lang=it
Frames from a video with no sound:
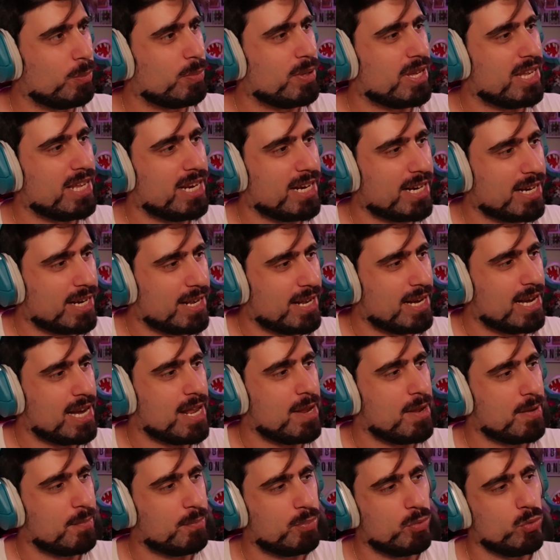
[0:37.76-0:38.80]
per
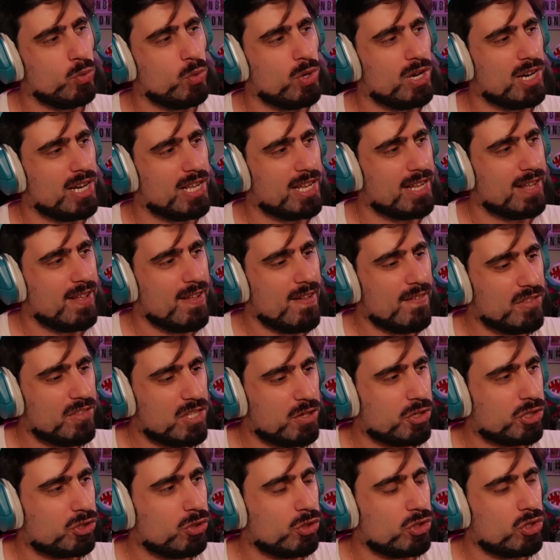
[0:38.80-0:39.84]
le pull di
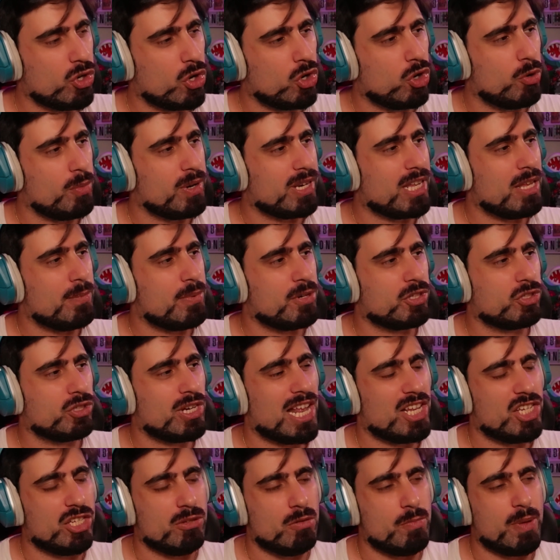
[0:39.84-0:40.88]
questo gioco perché i
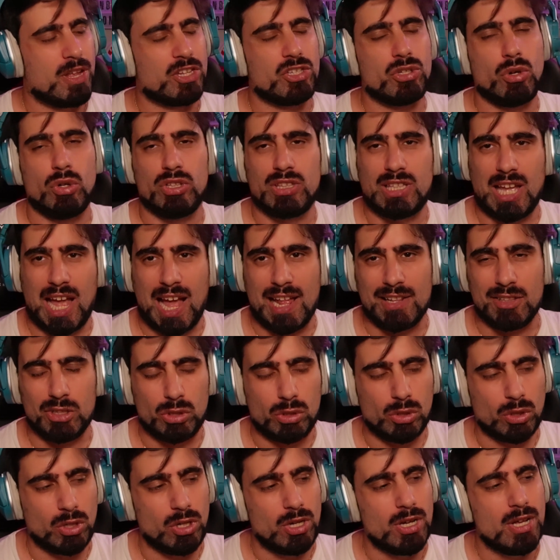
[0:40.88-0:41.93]
personaggi mi piacciono
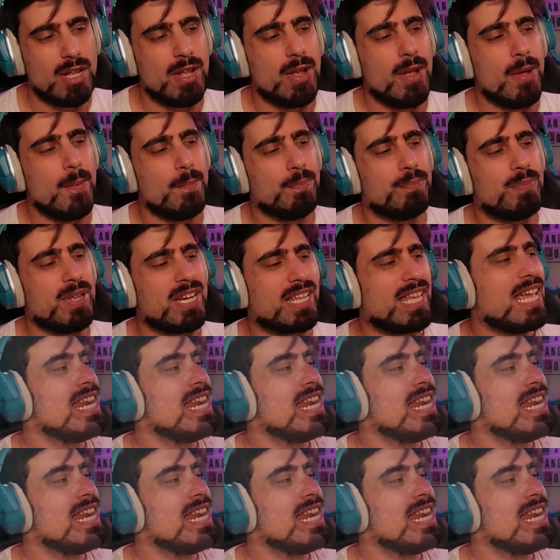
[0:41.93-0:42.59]
tanto, perché